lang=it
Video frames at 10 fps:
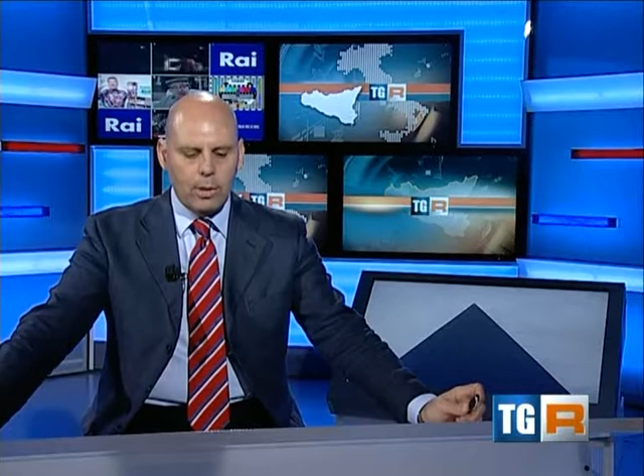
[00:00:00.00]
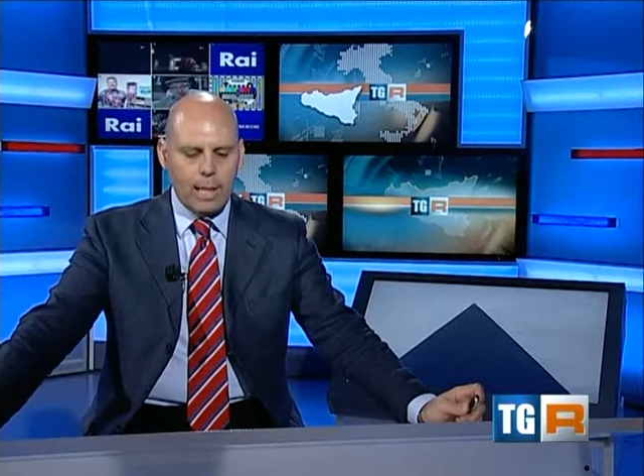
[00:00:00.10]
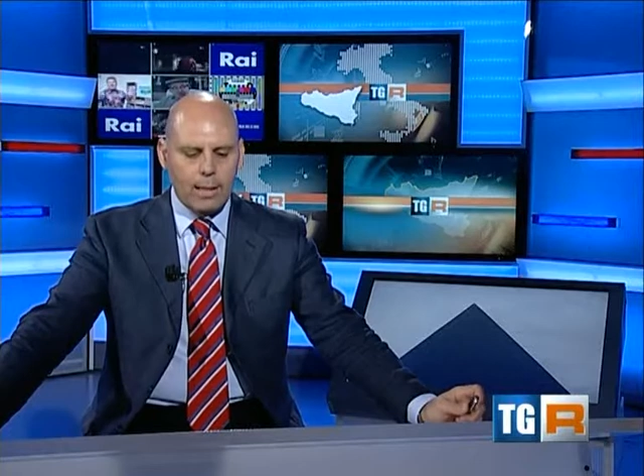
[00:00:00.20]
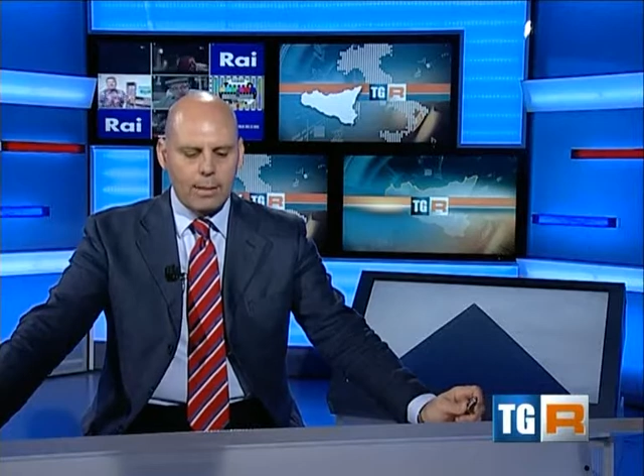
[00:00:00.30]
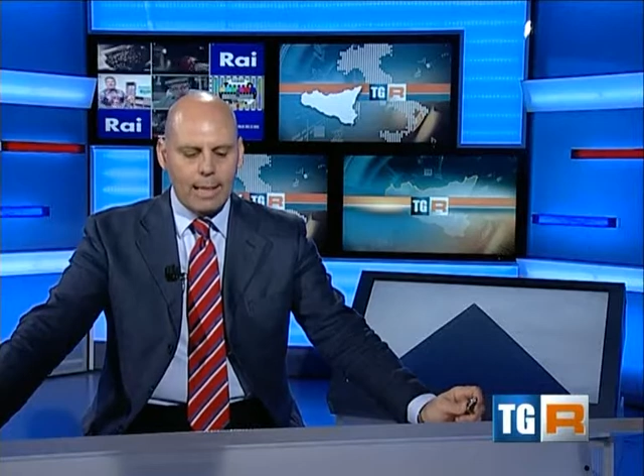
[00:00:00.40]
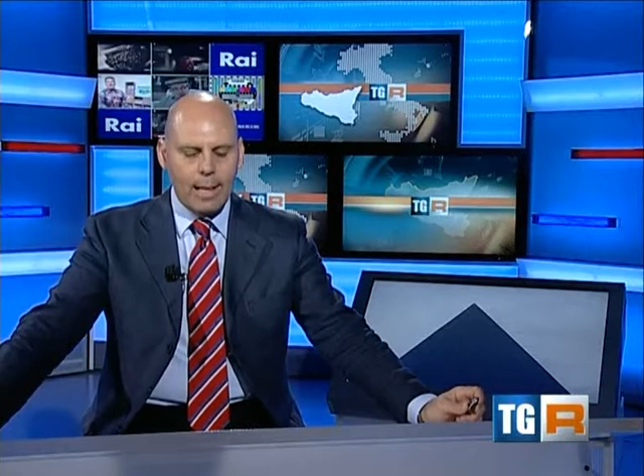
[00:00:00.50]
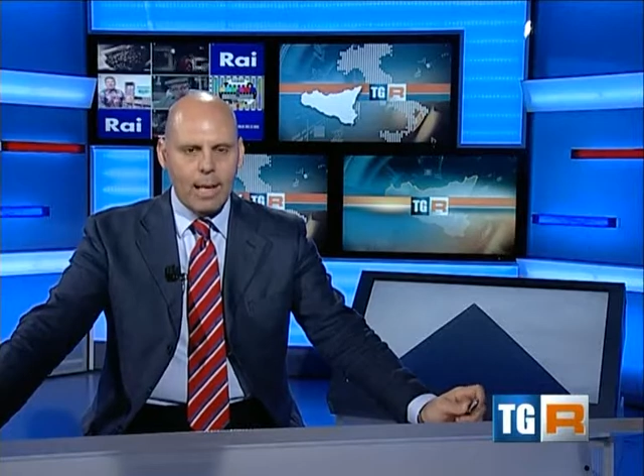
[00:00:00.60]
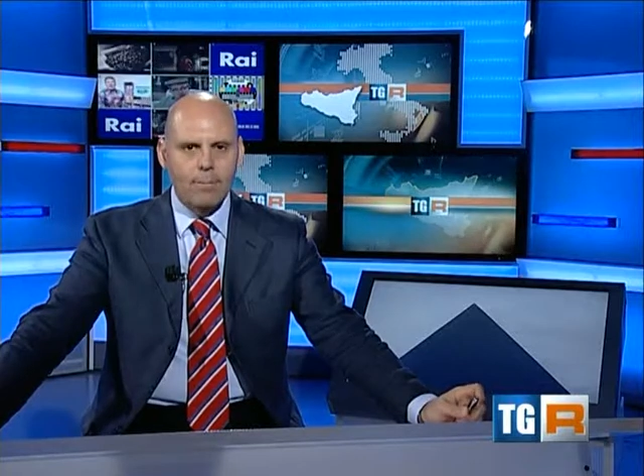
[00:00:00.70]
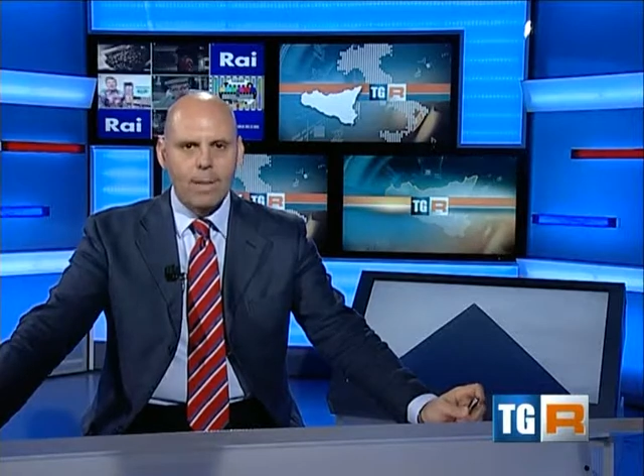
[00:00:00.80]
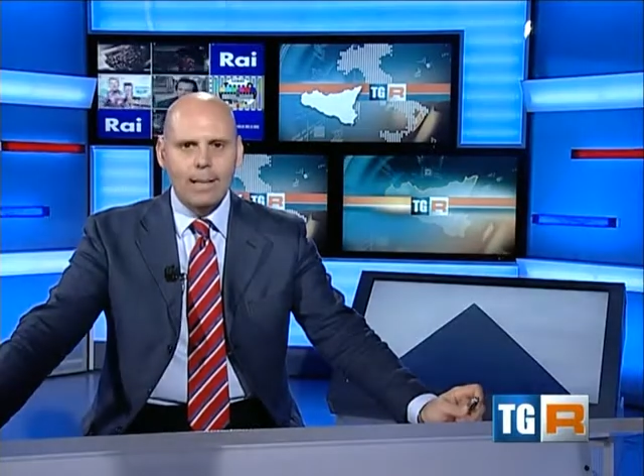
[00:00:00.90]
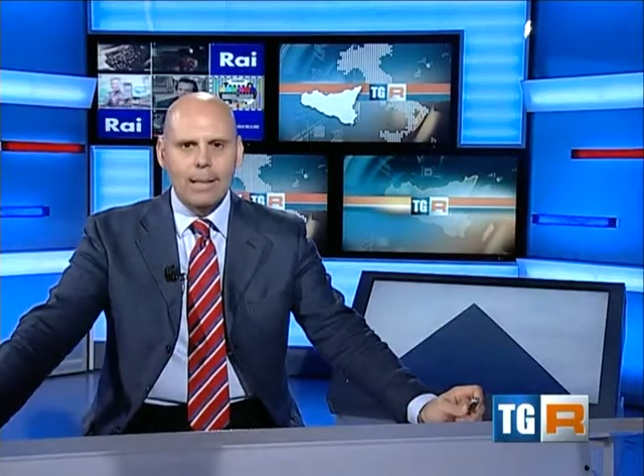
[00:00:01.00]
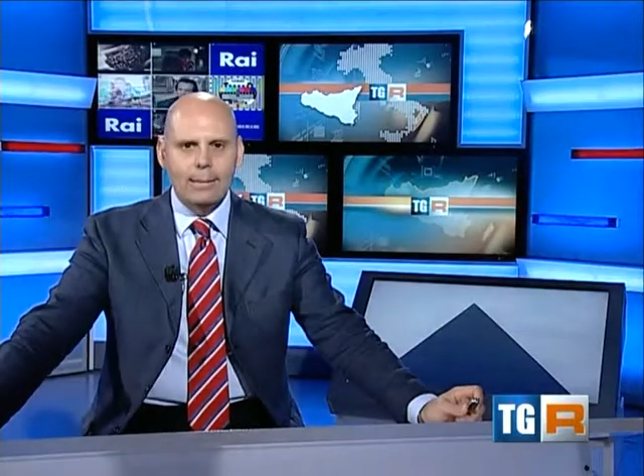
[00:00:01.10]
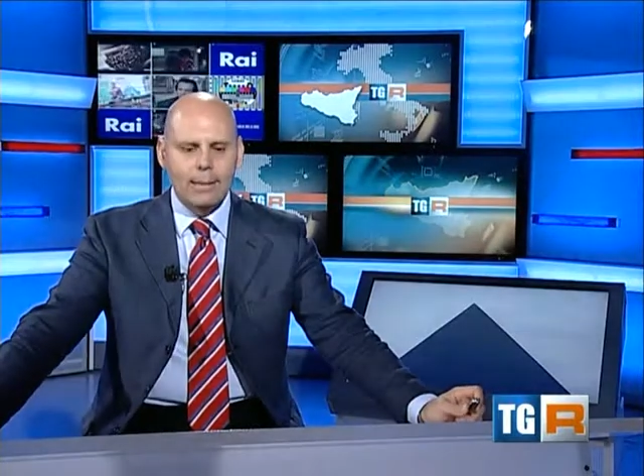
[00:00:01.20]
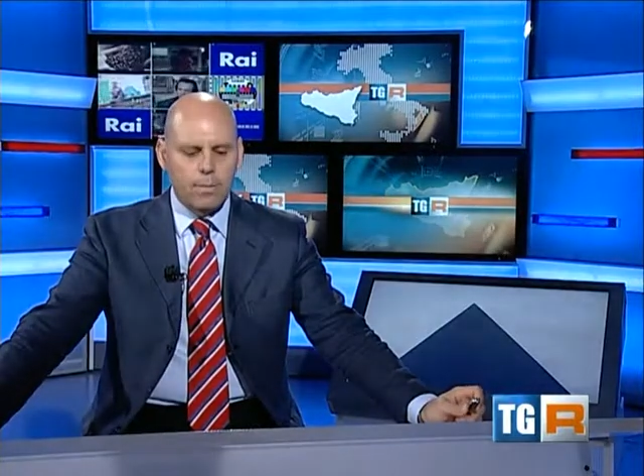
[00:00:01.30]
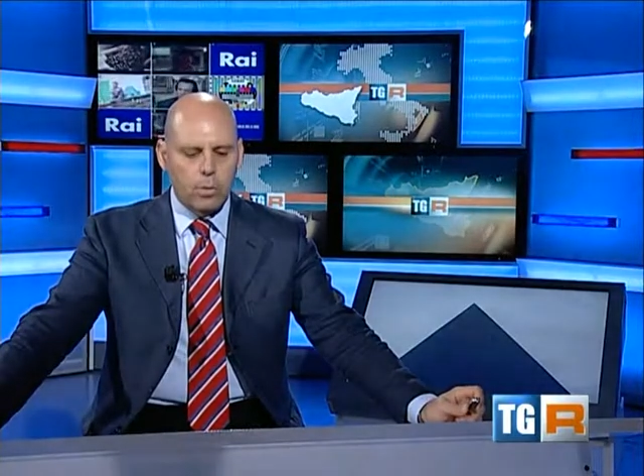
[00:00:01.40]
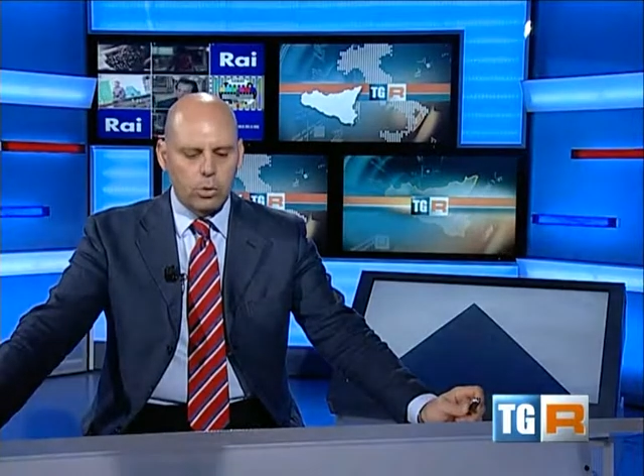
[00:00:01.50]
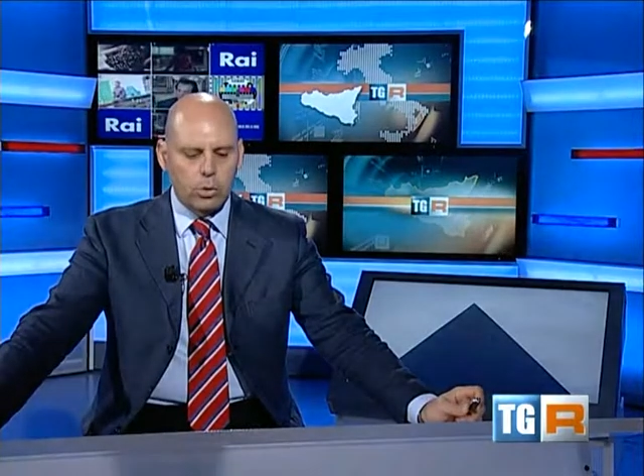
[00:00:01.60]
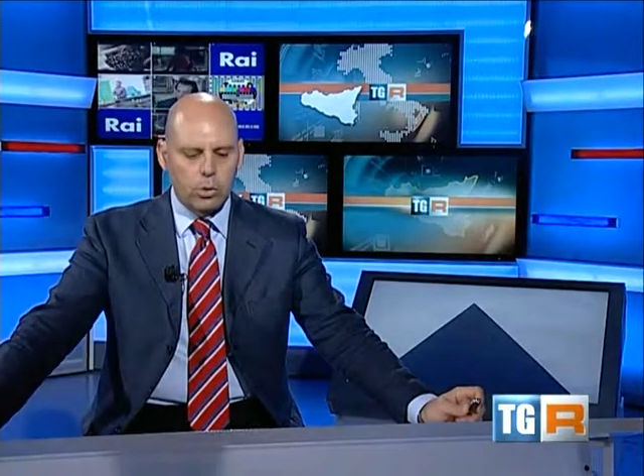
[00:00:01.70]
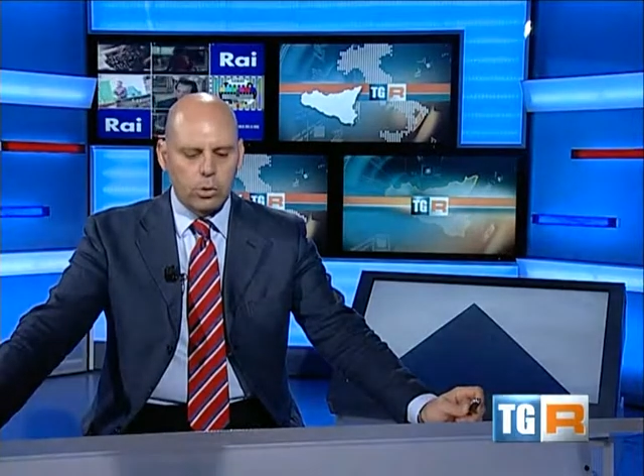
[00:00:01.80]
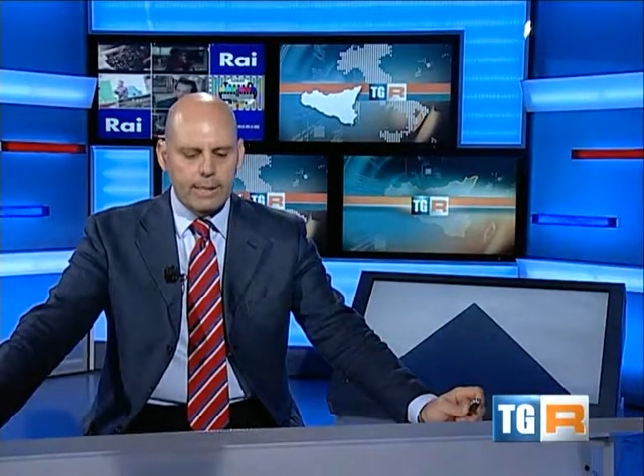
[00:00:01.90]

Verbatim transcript: dall'alba al tramonto.